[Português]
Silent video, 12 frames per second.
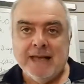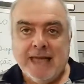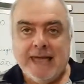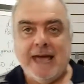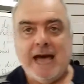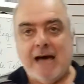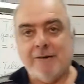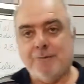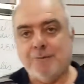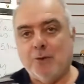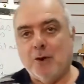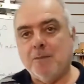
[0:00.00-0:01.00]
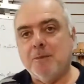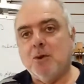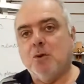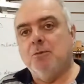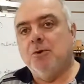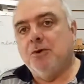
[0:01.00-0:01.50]
é a forma
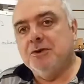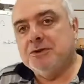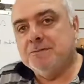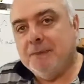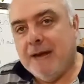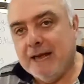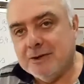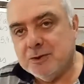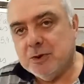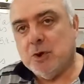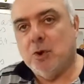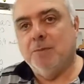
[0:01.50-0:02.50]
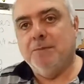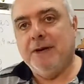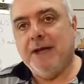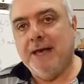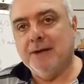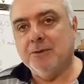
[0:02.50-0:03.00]
como eu expresso e
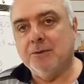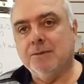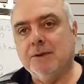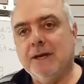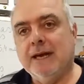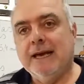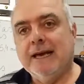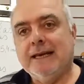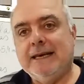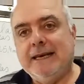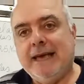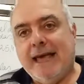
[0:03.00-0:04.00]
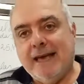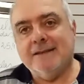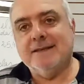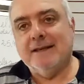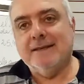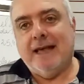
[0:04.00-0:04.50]
compreendo que
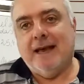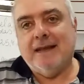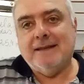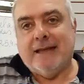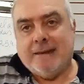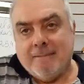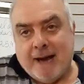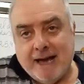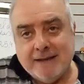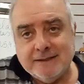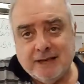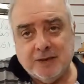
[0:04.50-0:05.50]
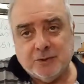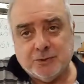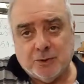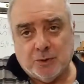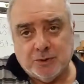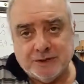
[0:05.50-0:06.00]
esta tela tem mais
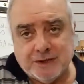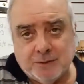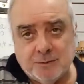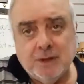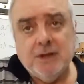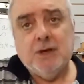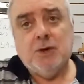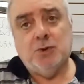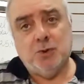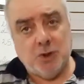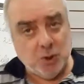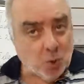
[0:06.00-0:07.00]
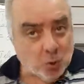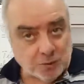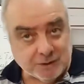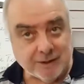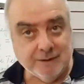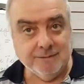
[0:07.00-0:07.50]
resolução do que
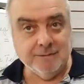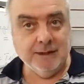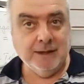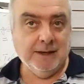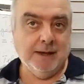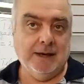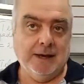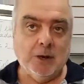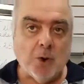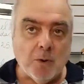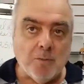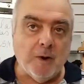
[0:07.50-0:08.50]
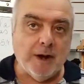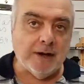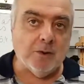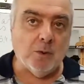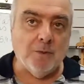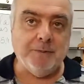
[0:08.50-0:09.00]
outra. E como é que
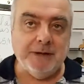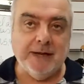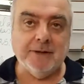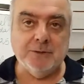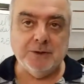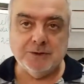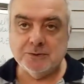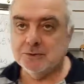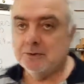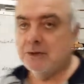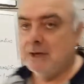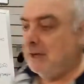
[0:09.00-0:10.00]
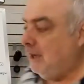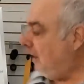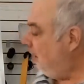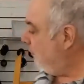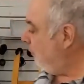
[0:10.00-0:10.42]
eu compreendo isso? eu